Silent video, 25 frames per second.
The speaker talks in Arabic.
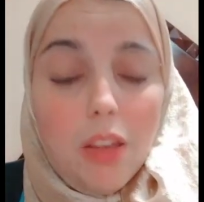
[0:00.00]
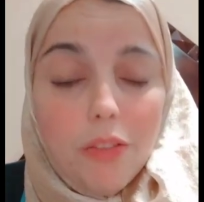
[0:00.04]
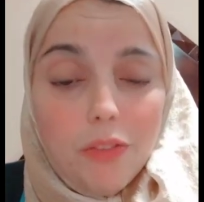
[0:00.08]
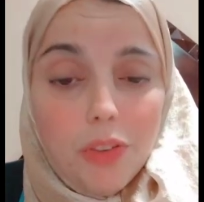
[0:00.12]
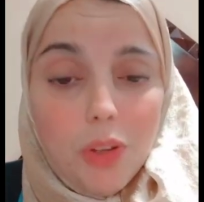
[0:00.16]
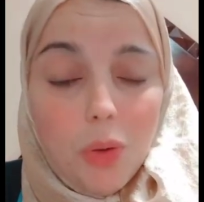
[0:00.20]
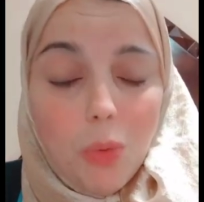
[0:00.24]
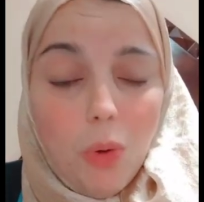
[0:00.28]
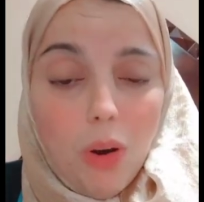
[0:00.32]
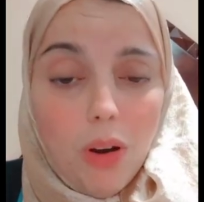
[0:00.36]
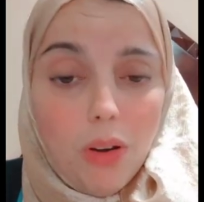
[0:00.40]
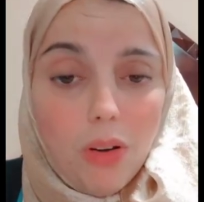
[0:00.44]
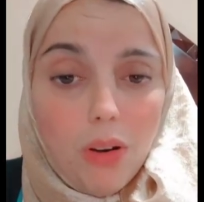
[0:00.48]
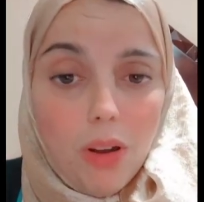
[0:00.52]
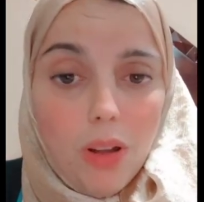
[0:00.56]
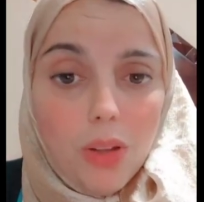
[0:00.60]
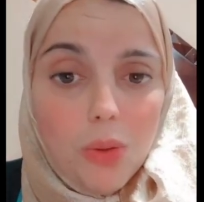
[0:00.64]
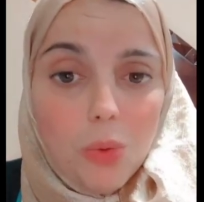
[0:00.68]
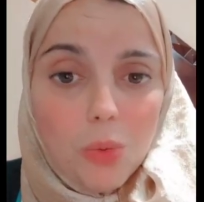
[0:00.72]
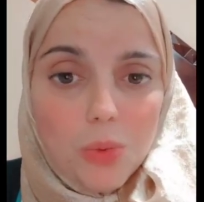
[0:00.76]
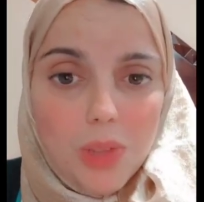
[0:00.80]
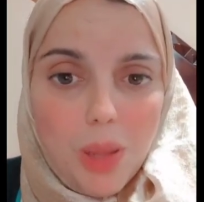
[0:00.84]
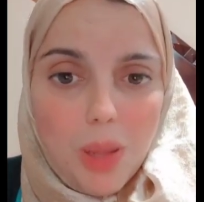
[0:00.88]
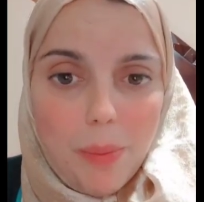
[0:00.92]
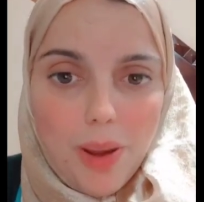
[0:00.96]
في
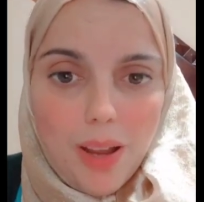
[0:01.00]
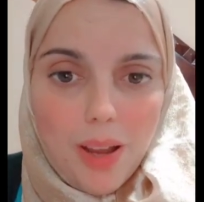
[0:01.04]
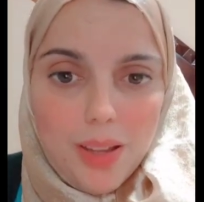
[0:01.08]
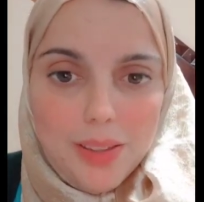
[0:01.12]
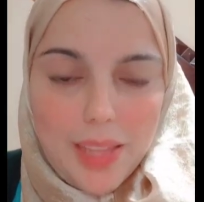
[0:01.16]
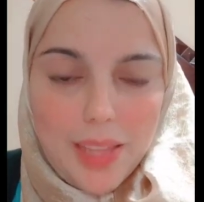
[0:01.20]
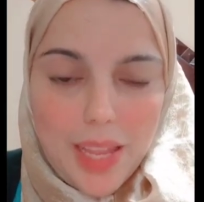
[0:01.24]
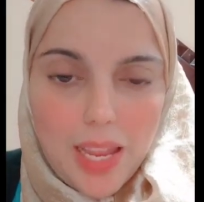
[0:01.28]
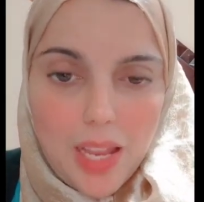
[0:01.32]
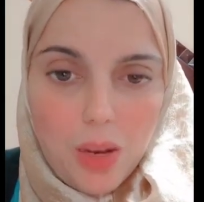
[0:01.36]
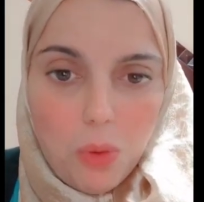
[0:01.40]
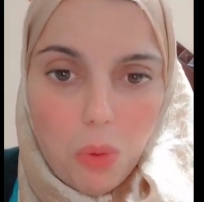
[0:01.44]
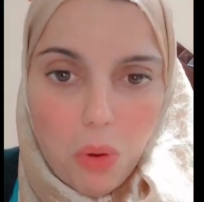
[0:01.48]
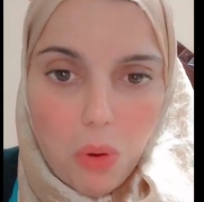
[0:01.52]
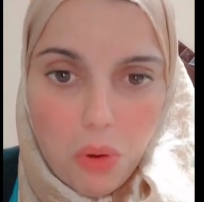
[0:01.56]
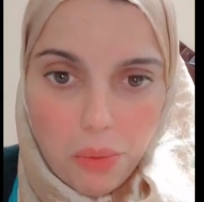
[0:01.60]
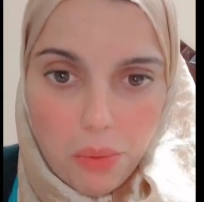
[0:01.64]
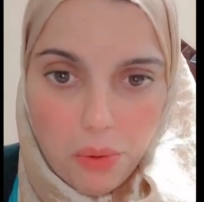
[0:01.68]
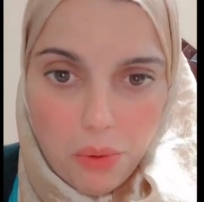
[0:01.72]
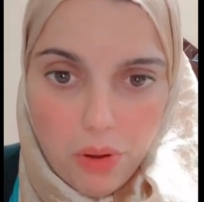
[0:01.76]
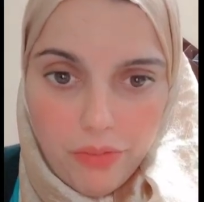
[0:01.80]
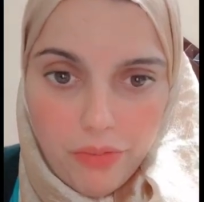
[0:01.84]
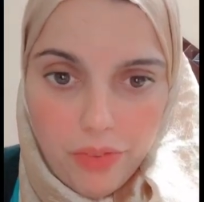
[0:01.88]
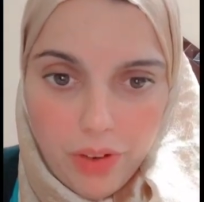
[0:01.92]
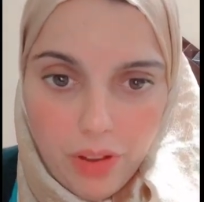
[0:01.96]
وهران وطبعا قال
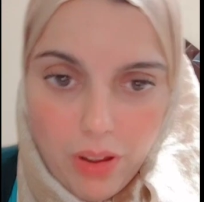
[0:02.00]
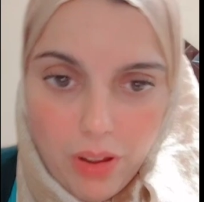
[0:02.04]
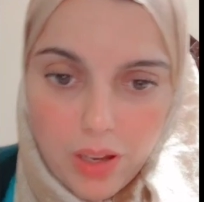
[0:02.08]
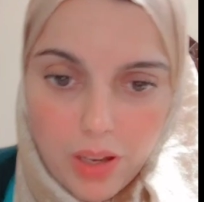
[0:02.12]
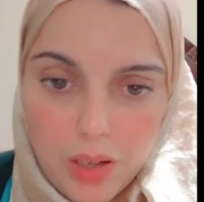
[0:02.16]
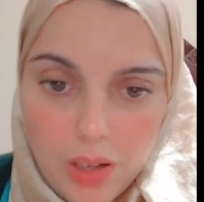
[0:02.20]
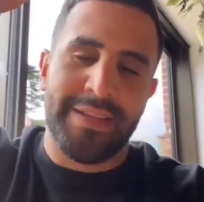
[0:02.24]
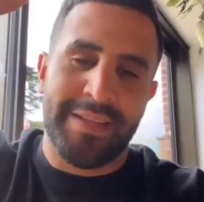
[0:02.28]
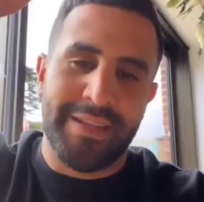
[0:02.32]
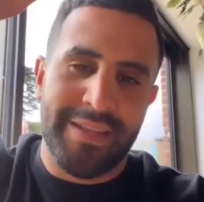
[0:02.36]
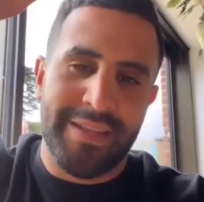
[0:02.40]
وهران في القلب